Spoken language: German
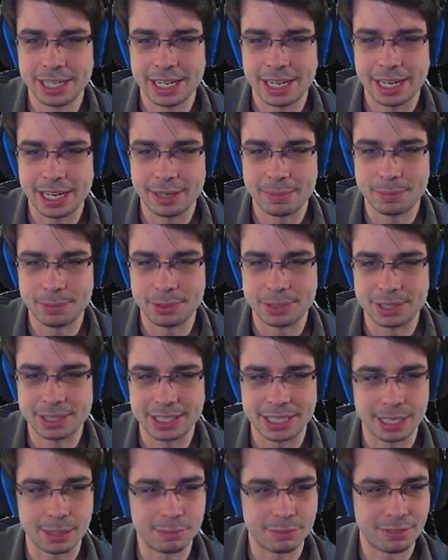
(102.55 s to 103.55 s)
einmal unsere
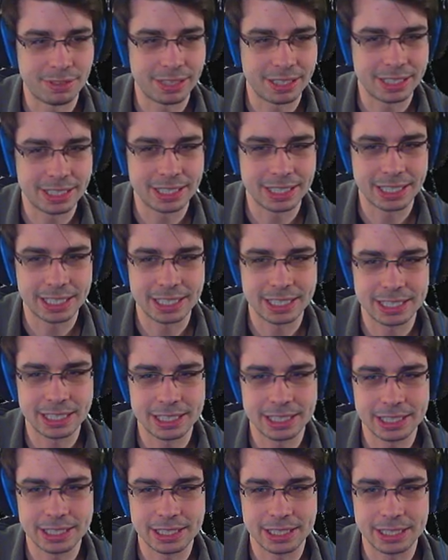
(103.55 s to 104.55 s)

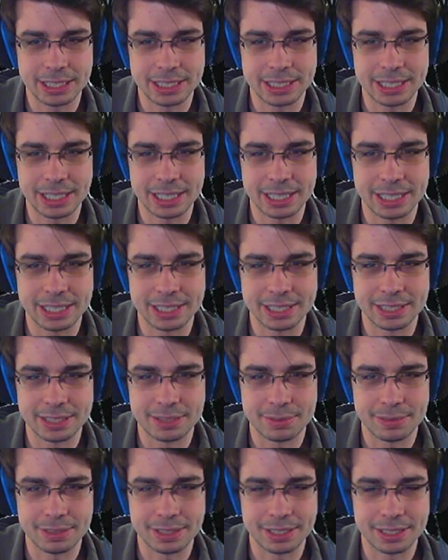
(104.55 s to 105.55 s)
Kampffertigkeiten und die anderen
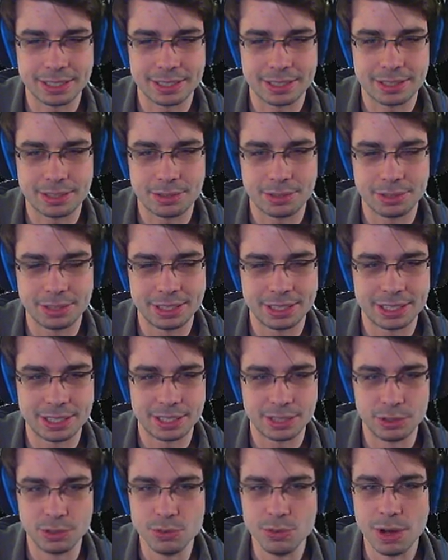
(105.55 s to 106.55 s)
zwei Trees
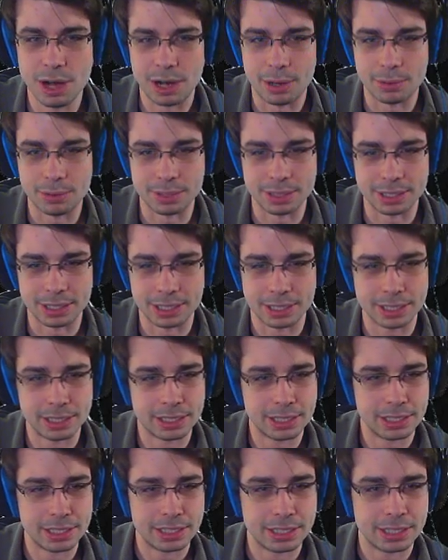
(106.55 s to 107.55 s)
sind nur Auren.
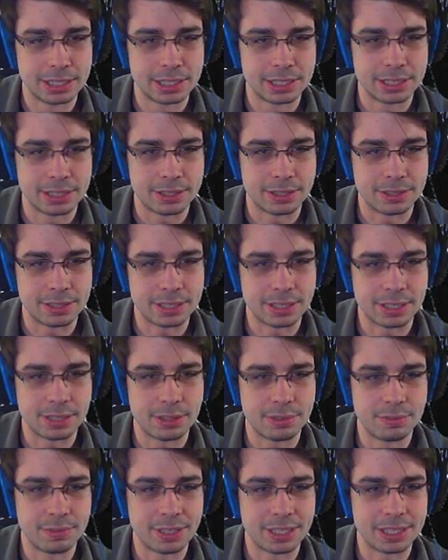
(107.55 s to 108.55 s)
Und dann
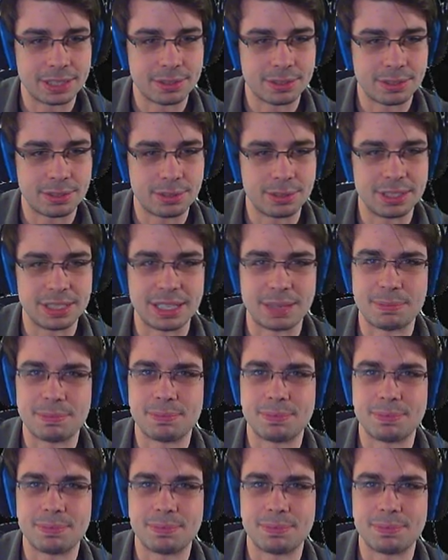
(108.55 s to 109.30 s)
können wir also zusammen